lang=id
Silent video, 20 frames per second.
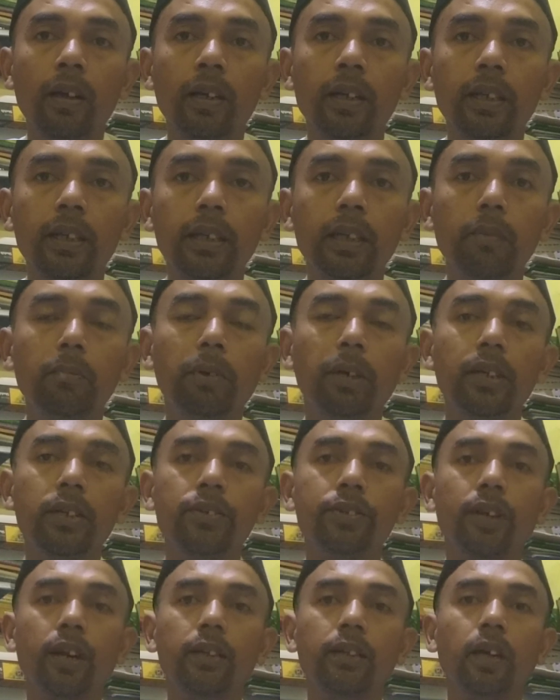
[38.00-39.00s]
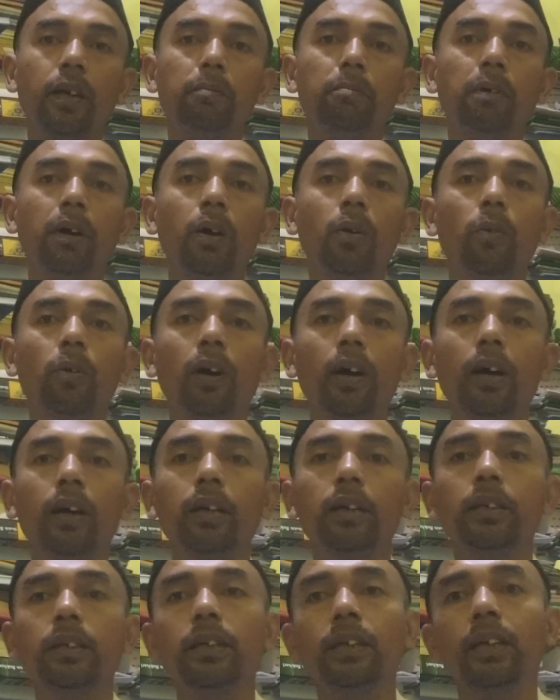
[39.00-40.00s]
Ini mengisyaratkan bahwa
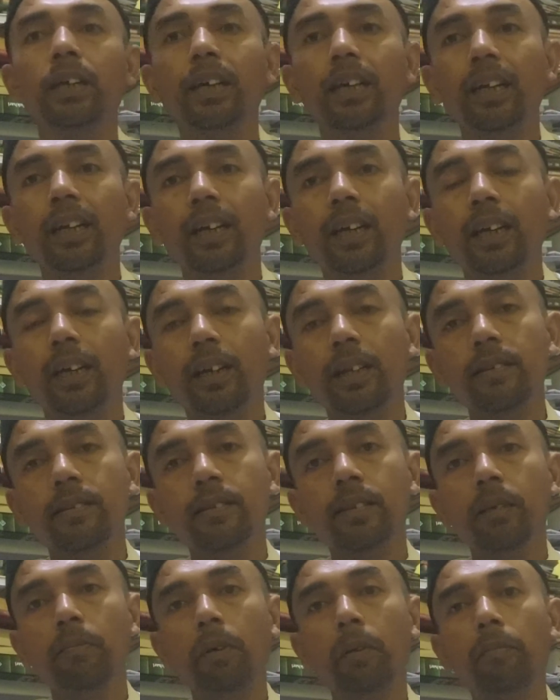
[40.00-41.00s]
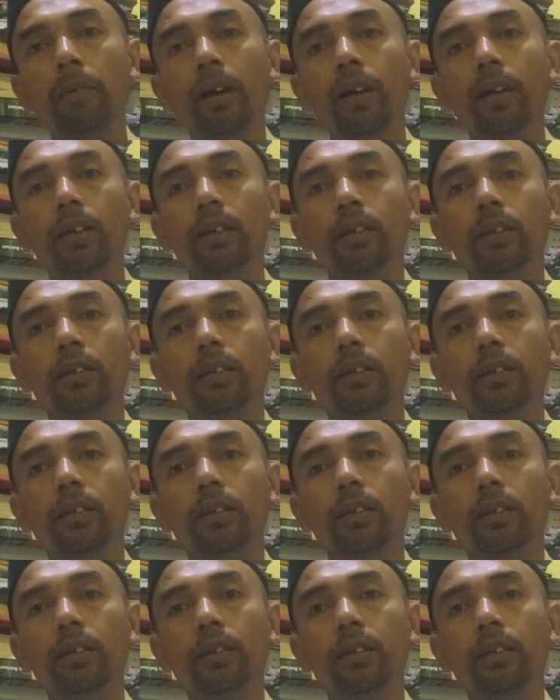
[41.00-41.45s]
rizki memang